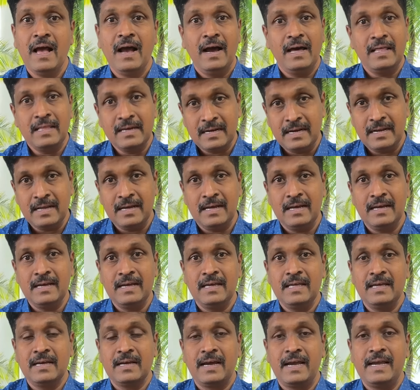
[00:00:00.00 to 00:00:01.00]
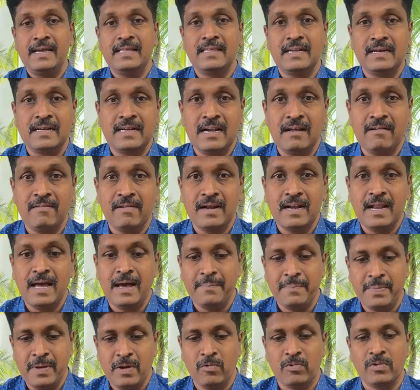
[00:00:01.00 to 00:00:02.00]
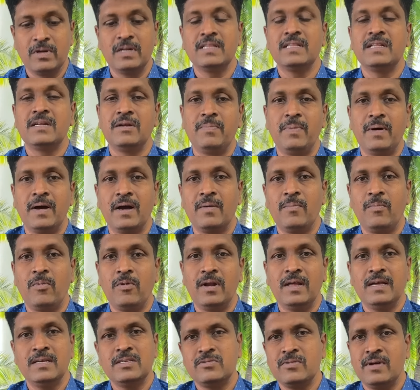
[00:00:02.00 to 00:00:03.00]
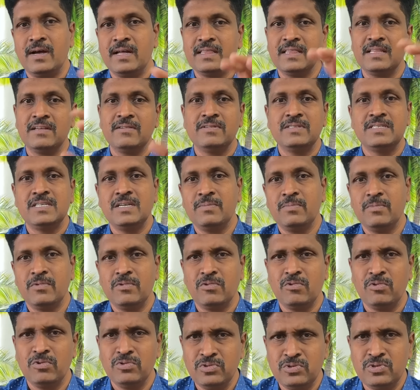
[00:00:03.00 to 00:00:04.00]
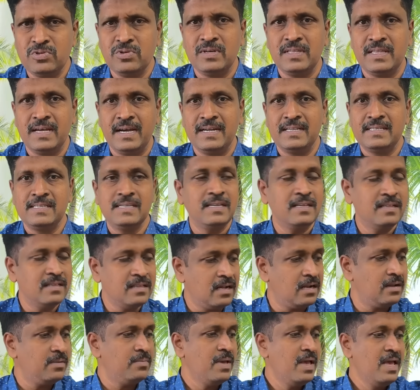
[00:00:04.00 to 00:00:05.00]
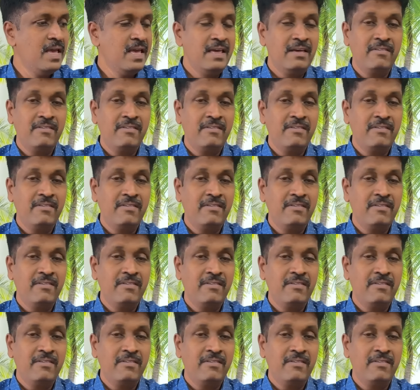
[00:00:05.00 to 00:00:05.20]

அதுக்கெல்லாம் கைத்தட்டிலே வரல அப்பயும் உணர்ந்துருப்பாங்க போல் ஸோ அந்த விஷயமும் கொஞ்சம் இதாகிடுச்சு இருந்தாலும்